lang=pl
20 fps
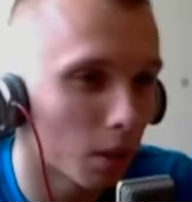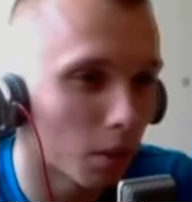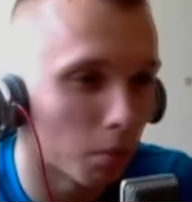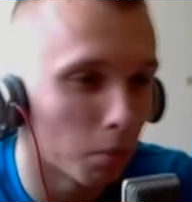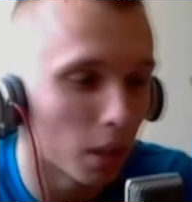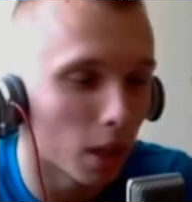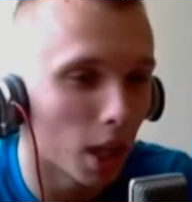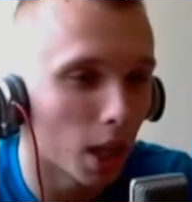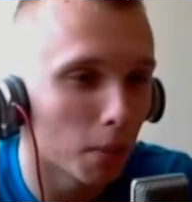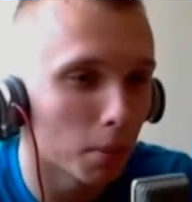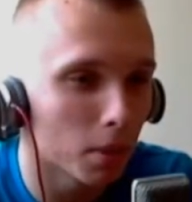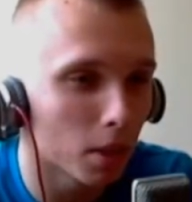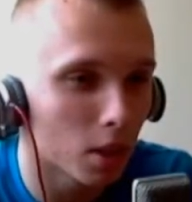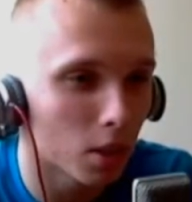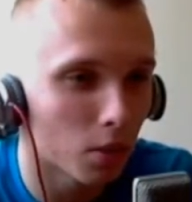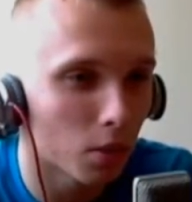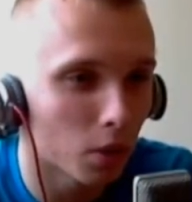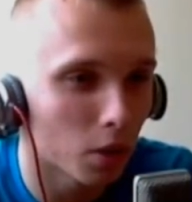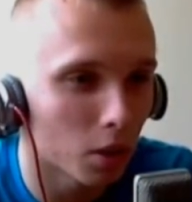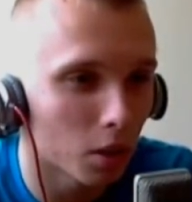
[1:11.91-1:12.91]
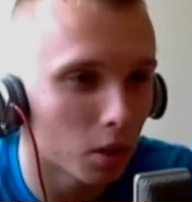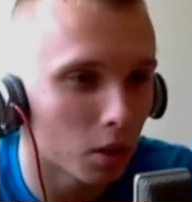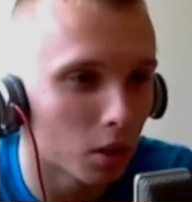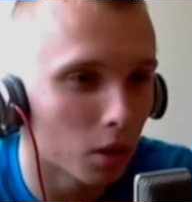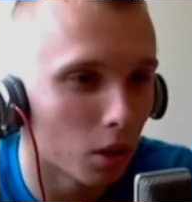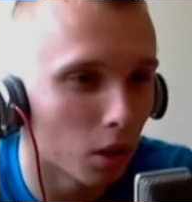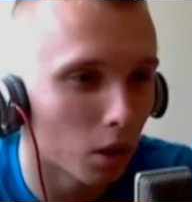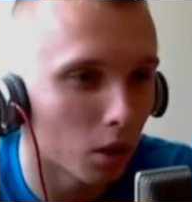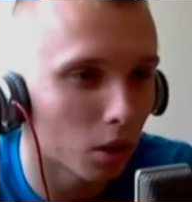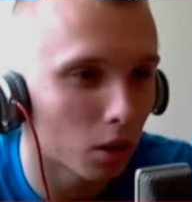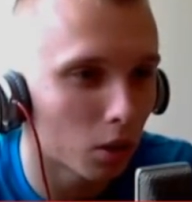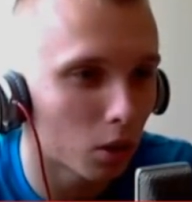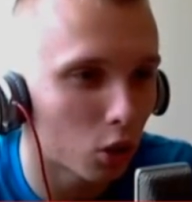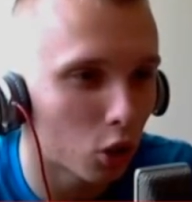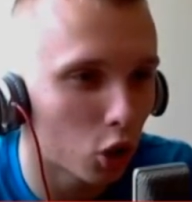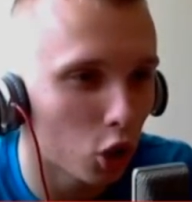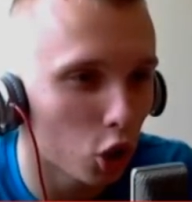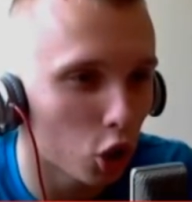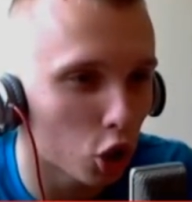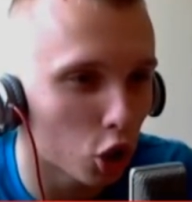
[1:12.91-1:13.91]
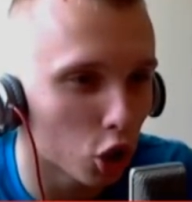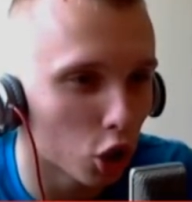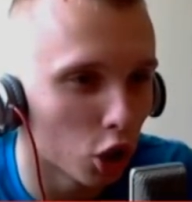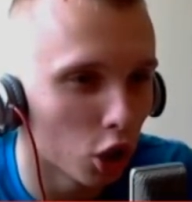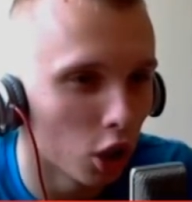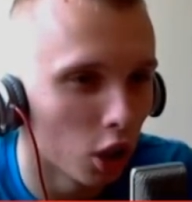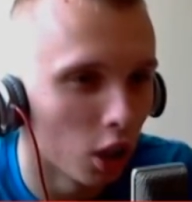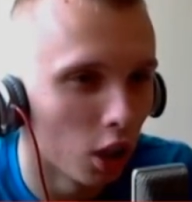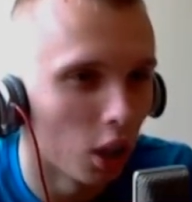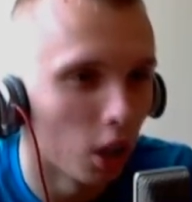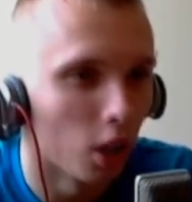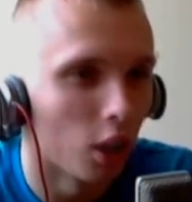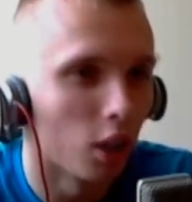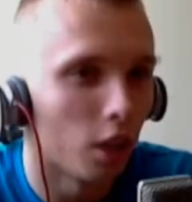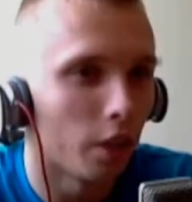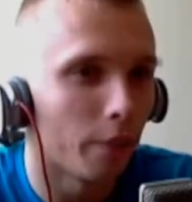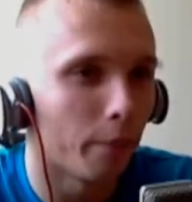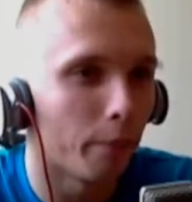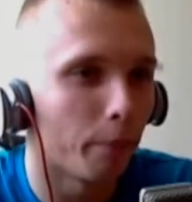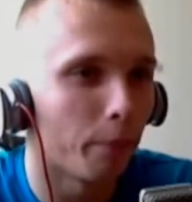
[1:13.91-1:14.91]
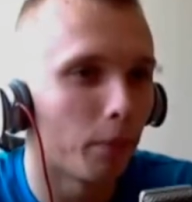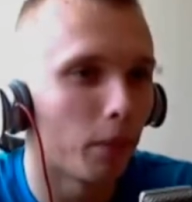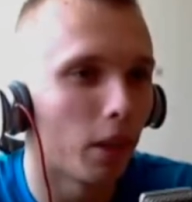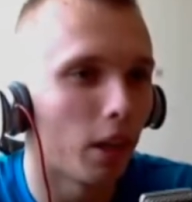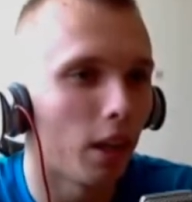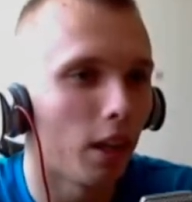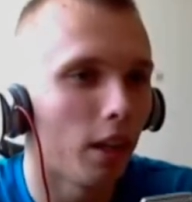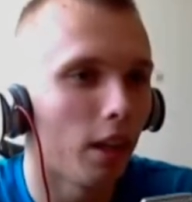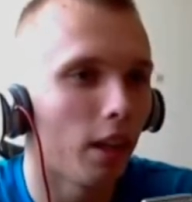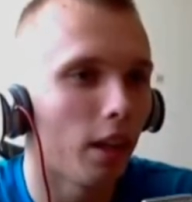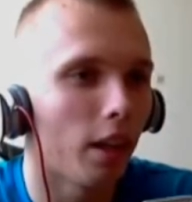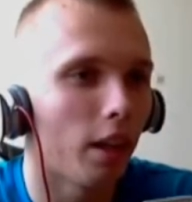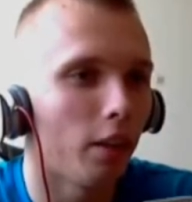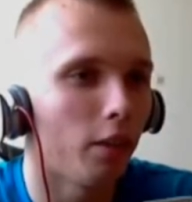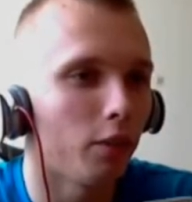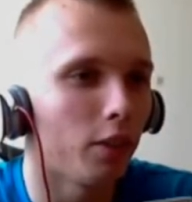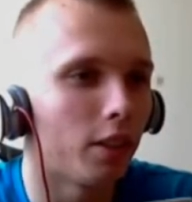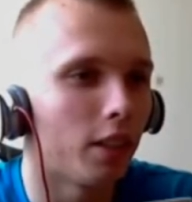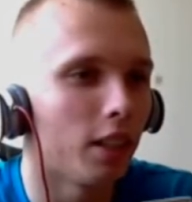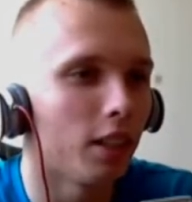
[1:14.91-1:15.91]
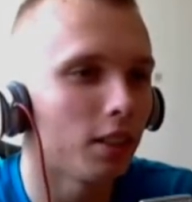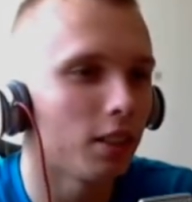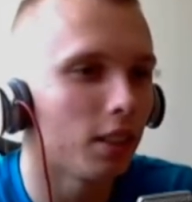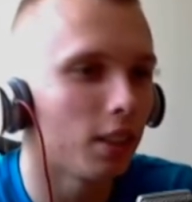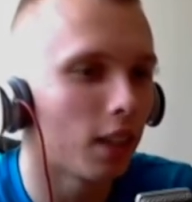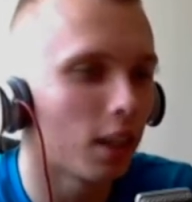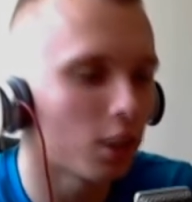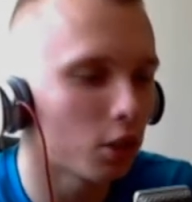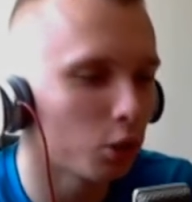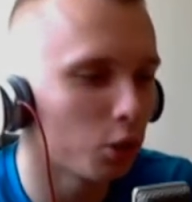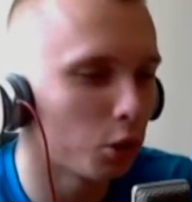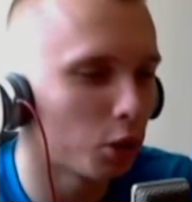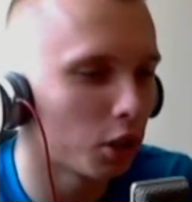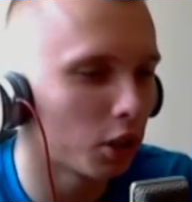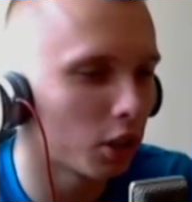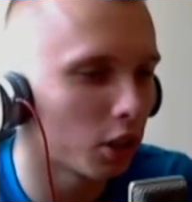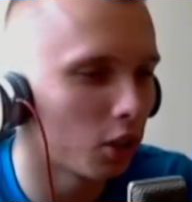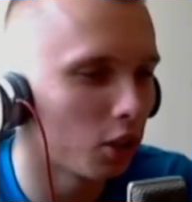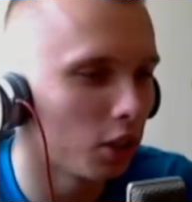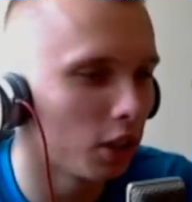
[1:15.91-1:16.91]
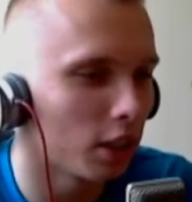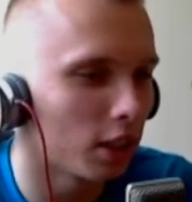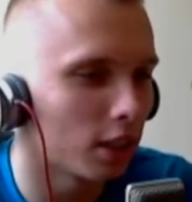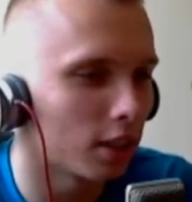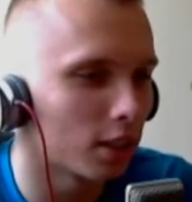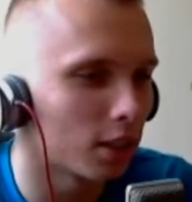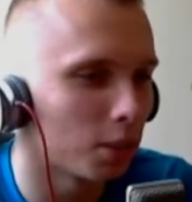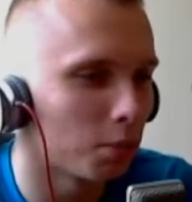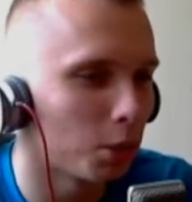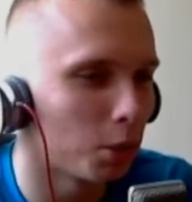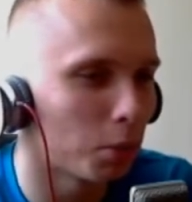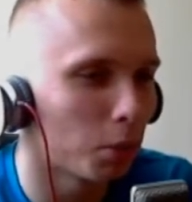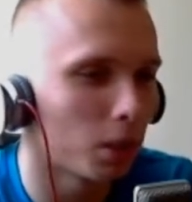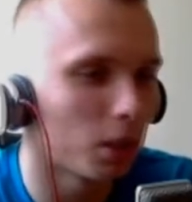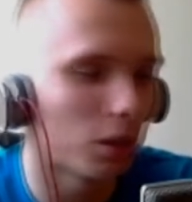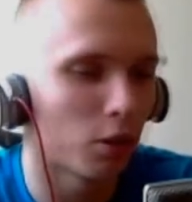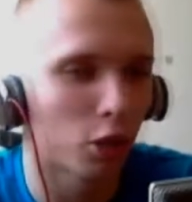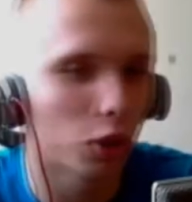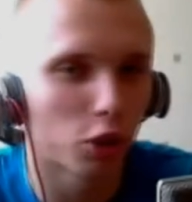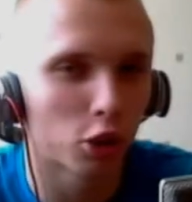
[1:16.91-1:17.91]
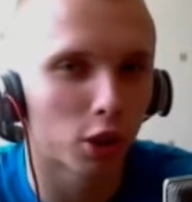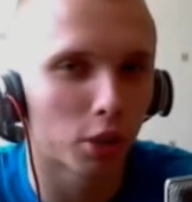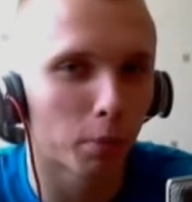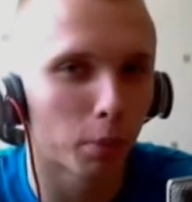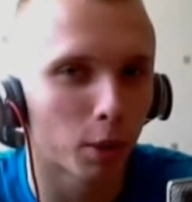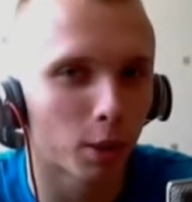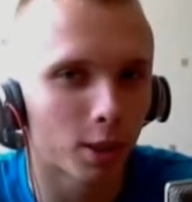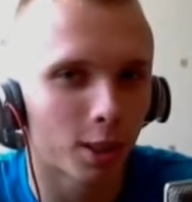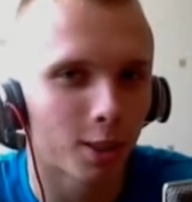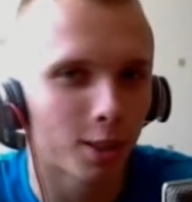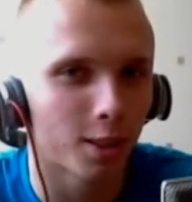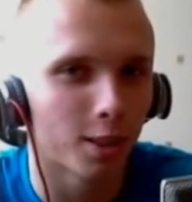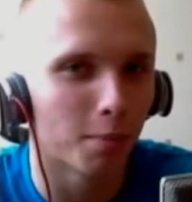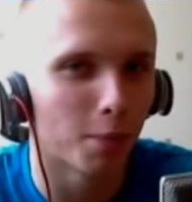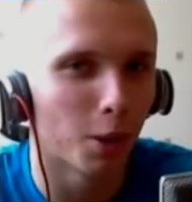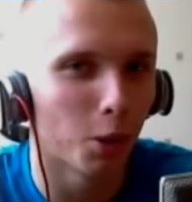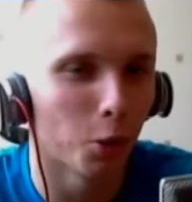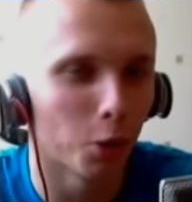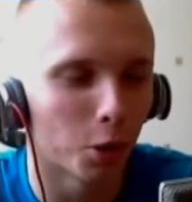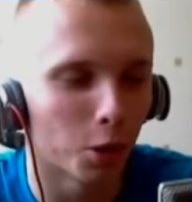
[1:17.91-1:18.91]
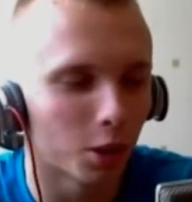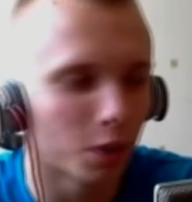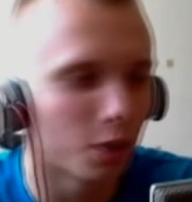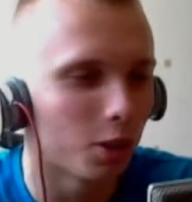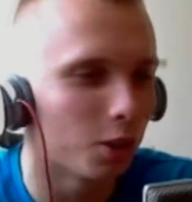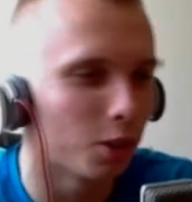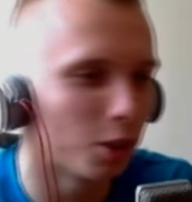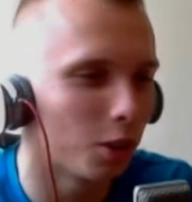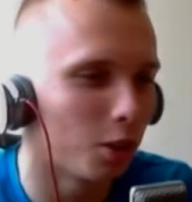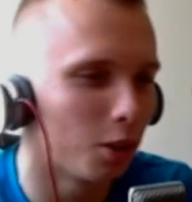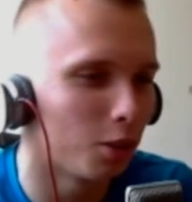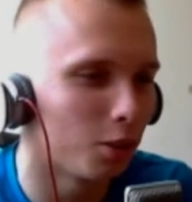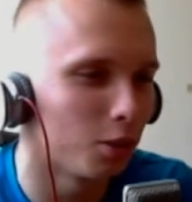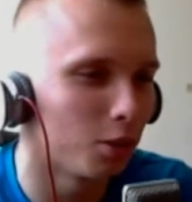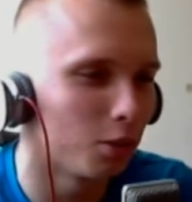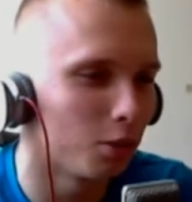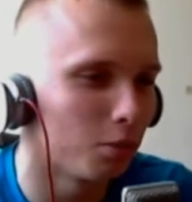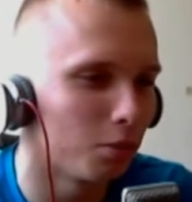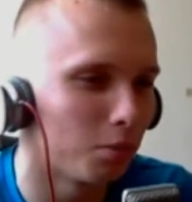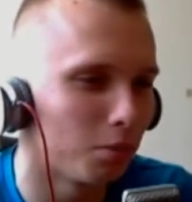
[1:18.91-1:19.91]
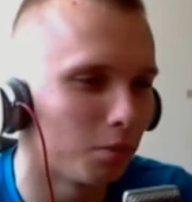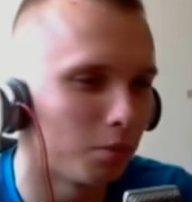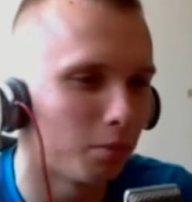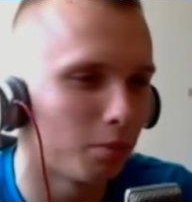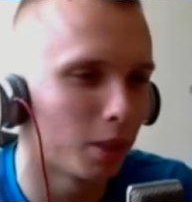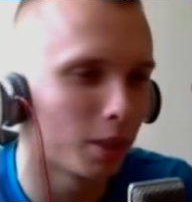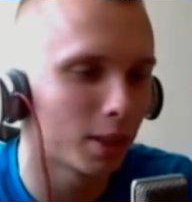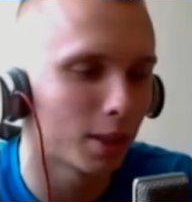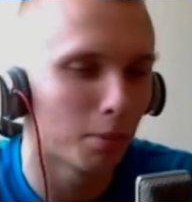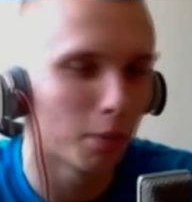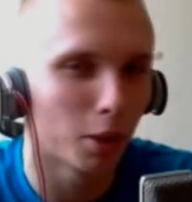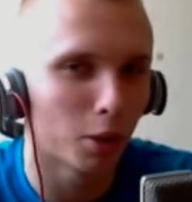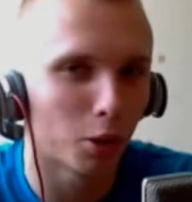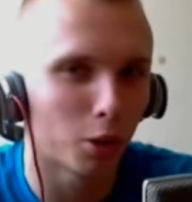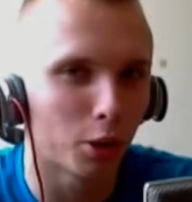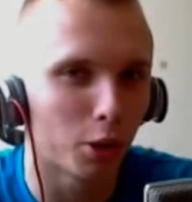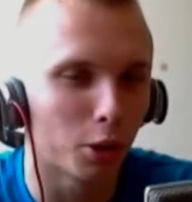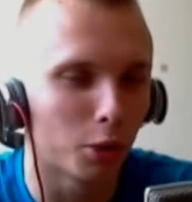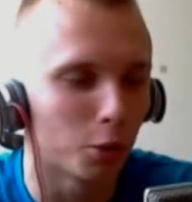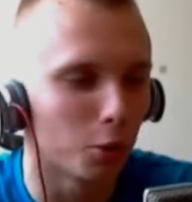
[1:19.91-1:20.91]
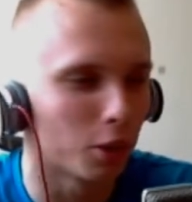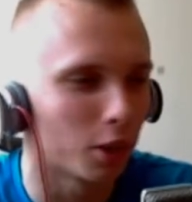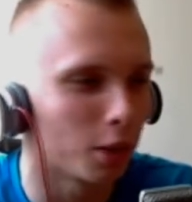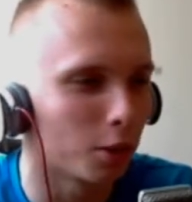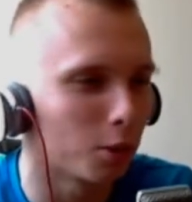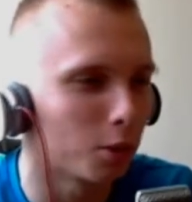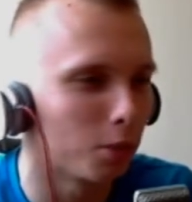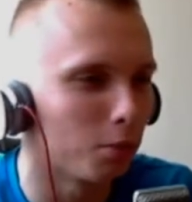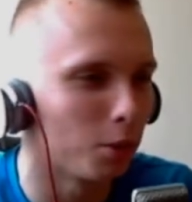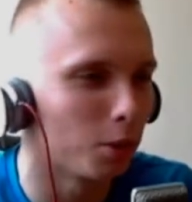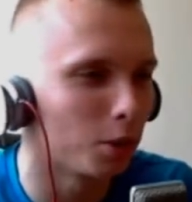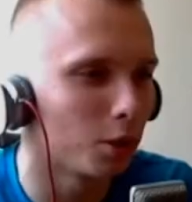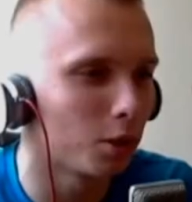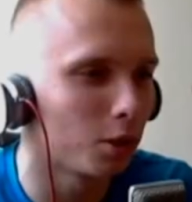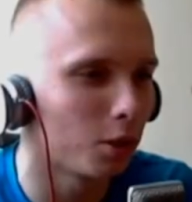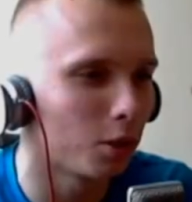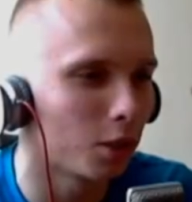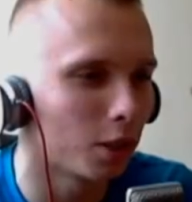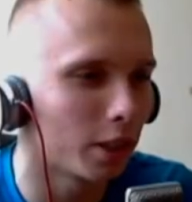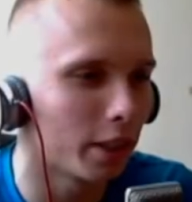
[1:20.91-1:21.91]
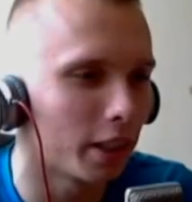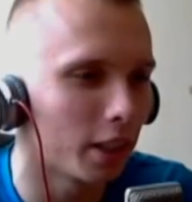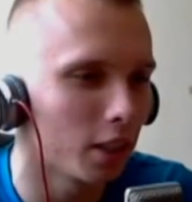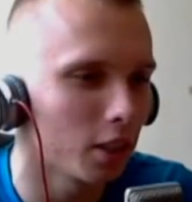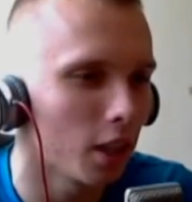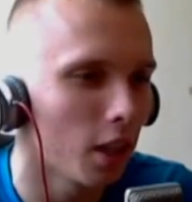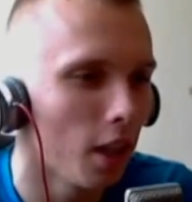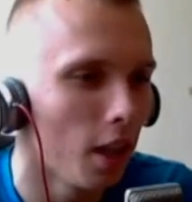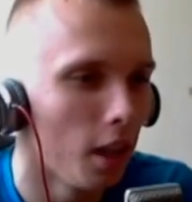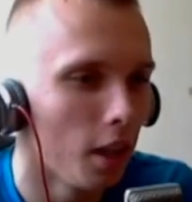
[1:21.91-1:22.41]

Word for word: Miałem zadzwonić do Tiszy, no ale ewidentnie raczej już się tego nie da zrobić, ponieważ nasza postać nie ma nóg, tylko ma samego kikuta, który może tylko klikać.